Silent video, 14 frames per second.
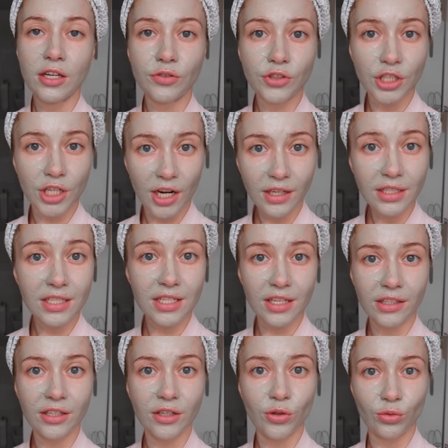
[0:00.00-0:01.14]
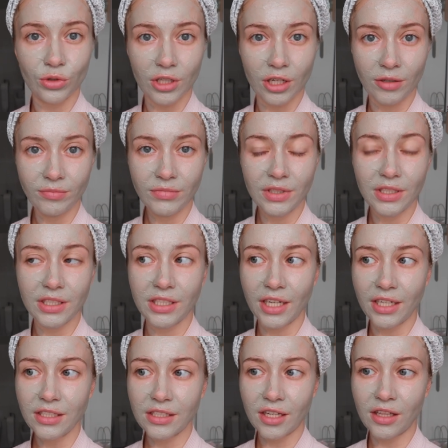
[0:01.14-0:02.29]
Вчера целое утро
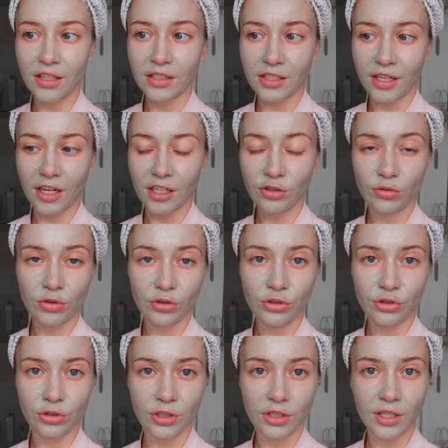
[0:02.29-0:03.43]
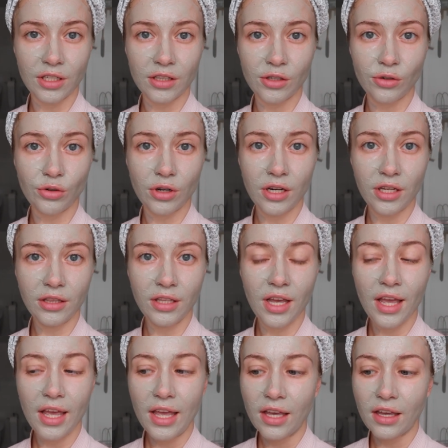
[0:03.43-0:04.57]
я искала зарядку от щетки, это Оклин.
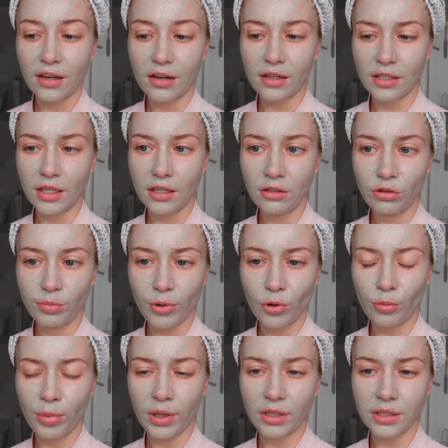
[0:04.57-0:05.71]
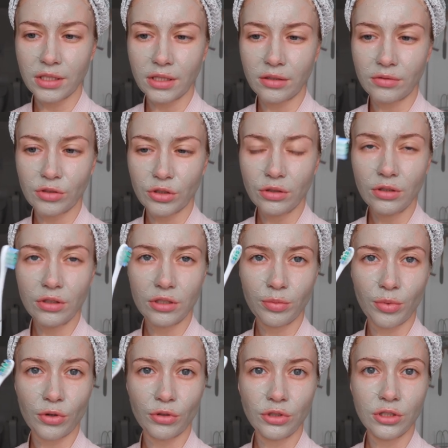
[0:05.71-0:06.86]
А, я ее покупала где-то весной, до
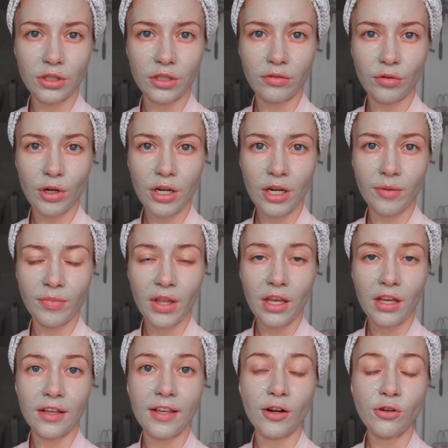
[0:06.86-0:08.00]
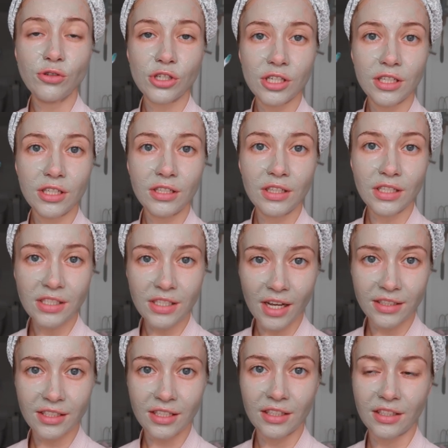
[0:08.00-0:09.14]
сих пор очень довольна. Я уже и
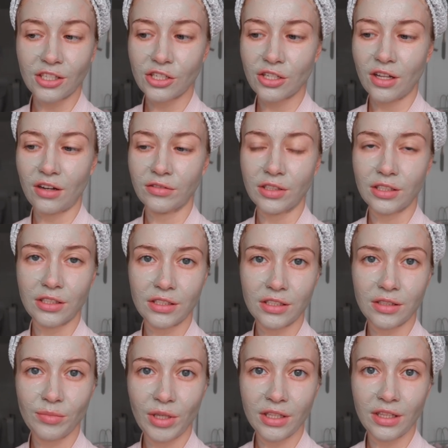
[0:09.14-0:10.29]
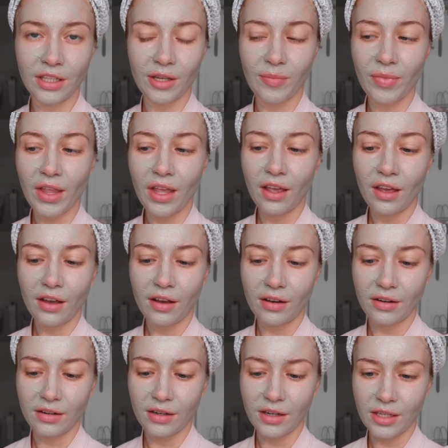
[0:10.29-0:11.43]
насадки нашла, вот эти сменные.
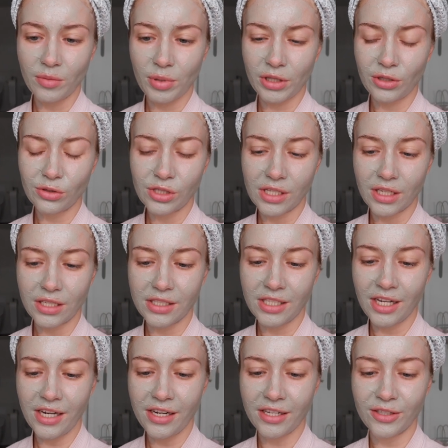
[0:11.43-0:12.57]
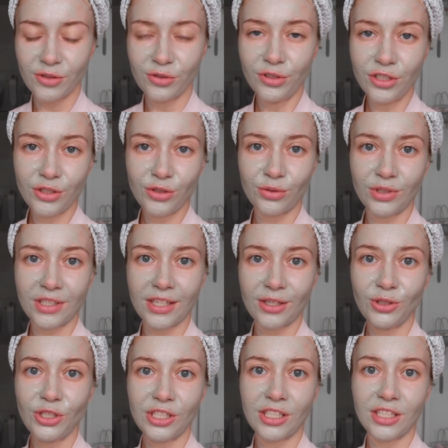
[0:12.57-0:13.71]
А, они продаются отдельно, но не суть.
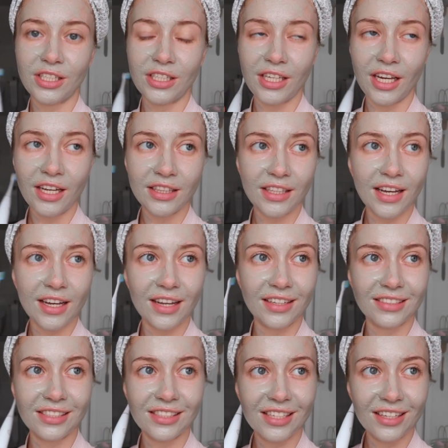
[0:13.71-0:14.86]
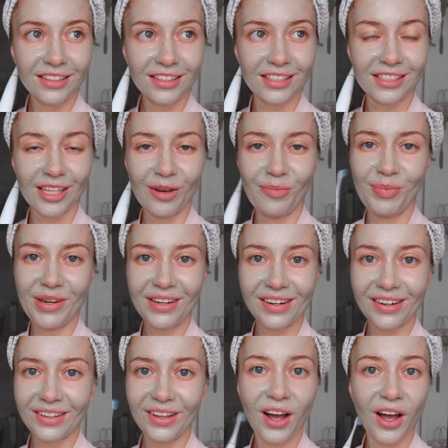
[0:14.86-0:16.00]
Короче, я так разозлилась, я
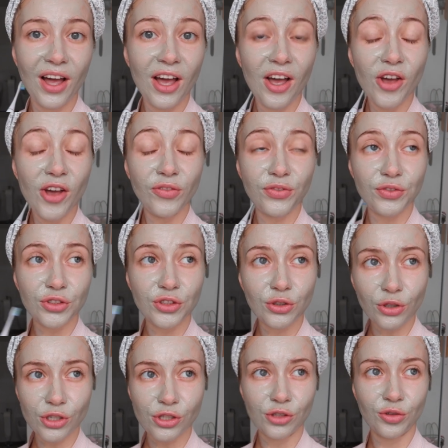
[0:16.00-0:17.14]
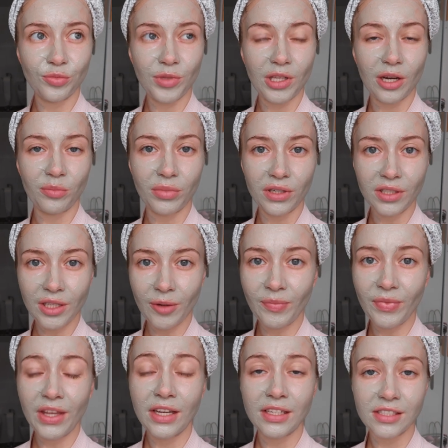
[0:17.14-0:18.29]
перерыла все, что у меня
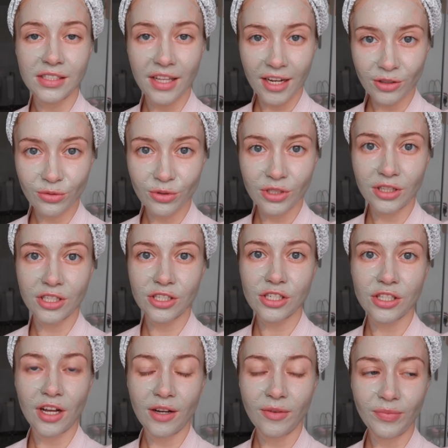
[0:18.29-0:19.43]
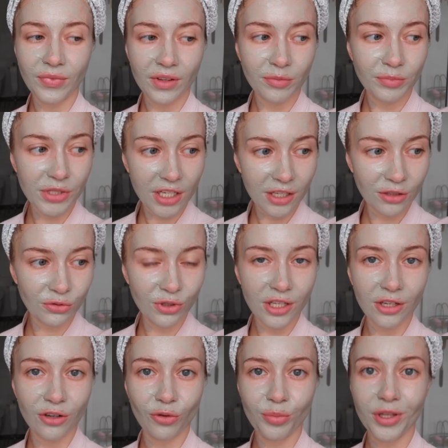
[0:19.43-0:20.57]
было, Зарядку не нашла, психанула
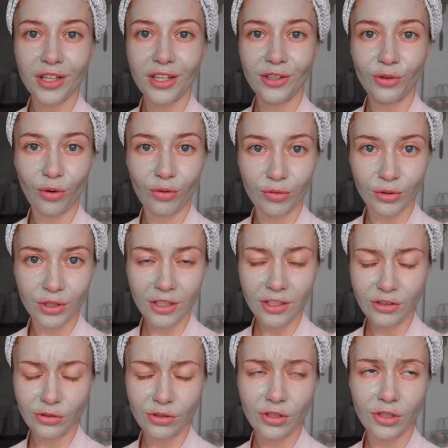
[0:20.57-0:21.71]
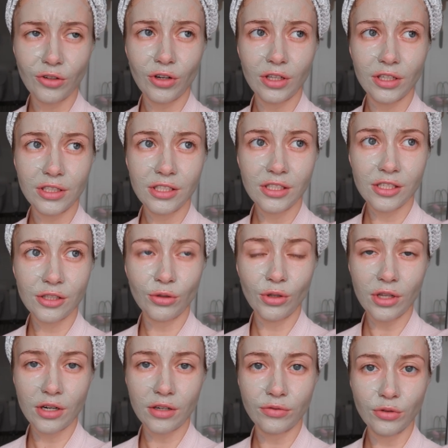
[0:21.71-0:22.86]
и купила новую. Она стоила около 10
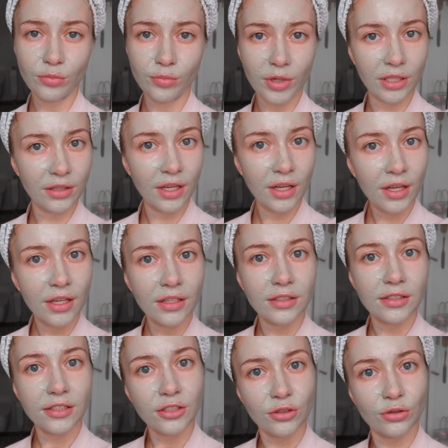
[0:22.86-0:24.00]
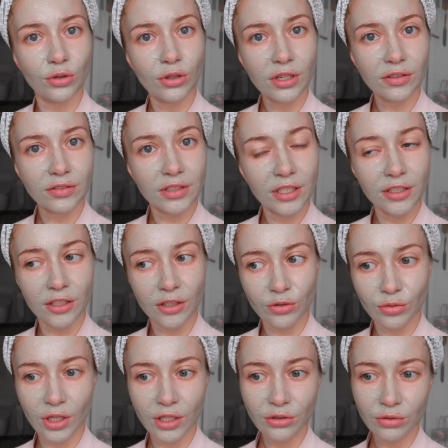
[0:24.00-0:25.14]
долларов. Ну, блин, 10 долларов, знаете,
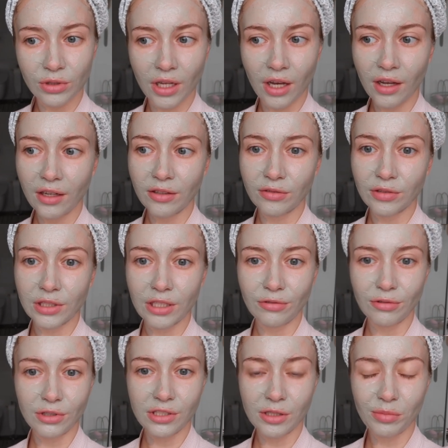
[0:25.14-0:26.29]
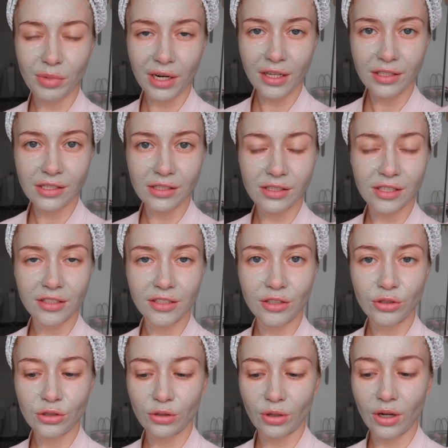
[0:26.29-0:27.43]
туда-сюда, и вот так вот насобирается
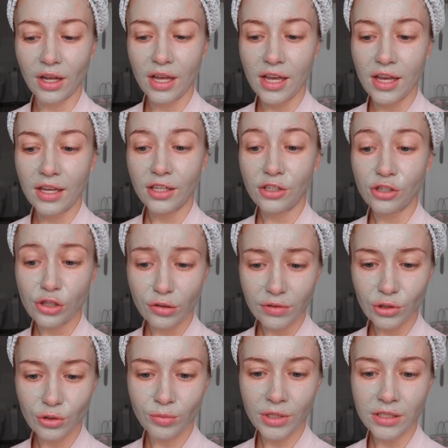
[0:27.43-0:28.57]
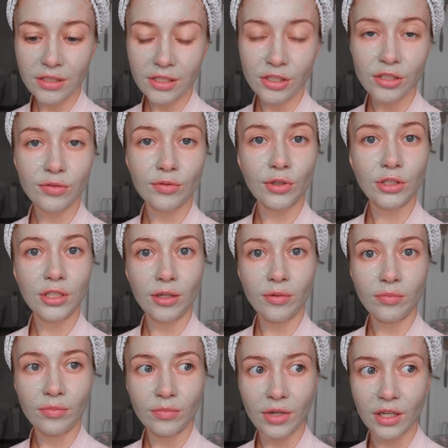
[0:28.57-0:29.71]
целых 100. И что вы думаете
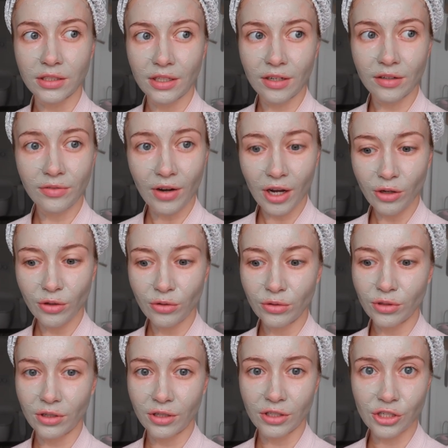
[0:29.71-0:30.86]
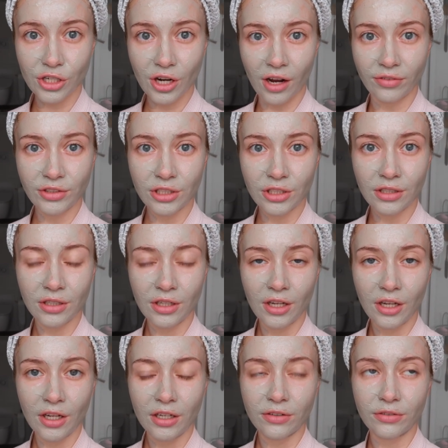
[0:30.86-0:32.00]
сегодня? Открываю э, шкафчик,
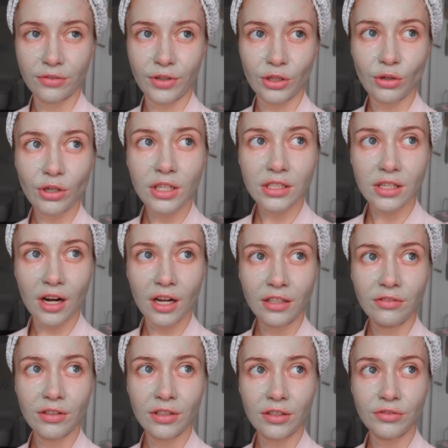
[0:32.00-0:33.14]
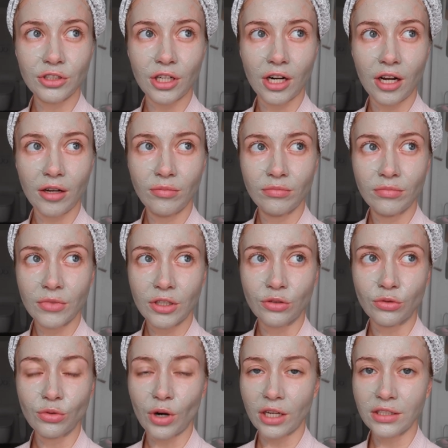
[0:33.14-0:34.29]
в который я заглядывала вчера,
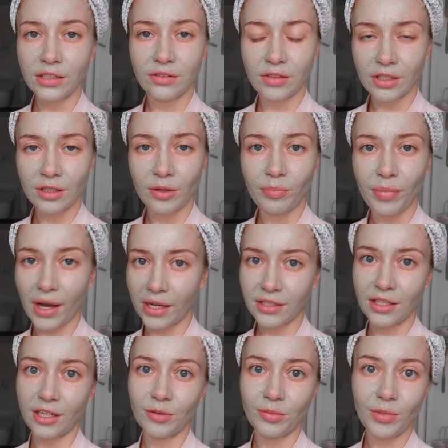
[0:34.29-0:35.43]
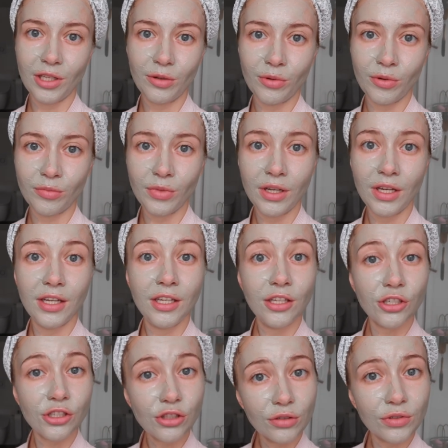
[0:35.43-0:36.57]
ну, раз, наверное, 5 как минимум.
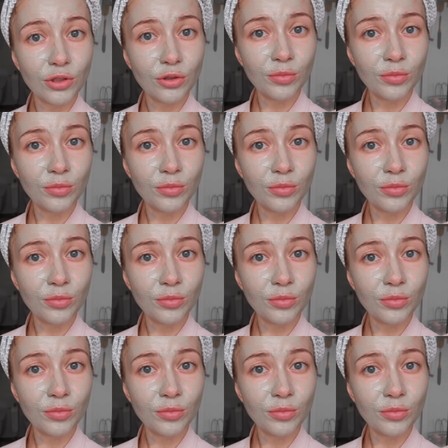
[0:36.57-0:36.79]
И что вы